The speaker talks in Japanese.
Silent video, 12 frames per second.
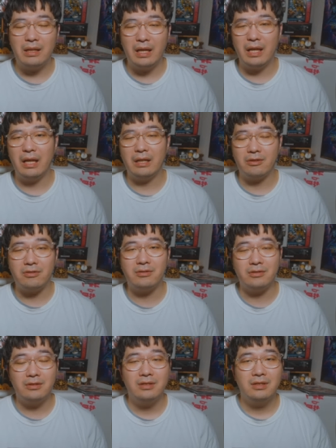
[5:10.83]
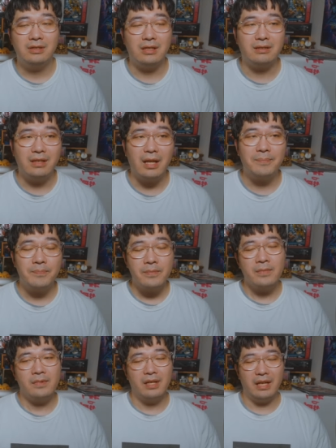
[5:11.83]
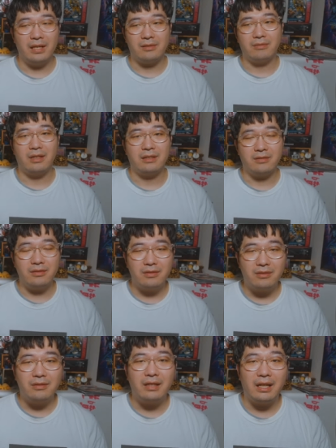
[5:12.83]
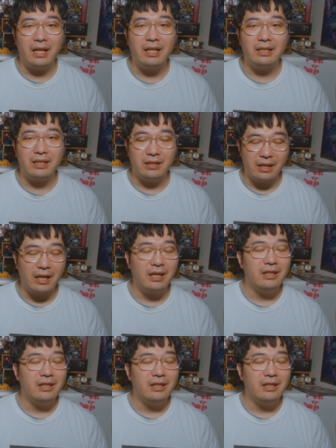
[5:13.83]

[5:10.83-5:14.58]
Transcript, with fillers: えー、曲ですねえー、それがずっと流れてて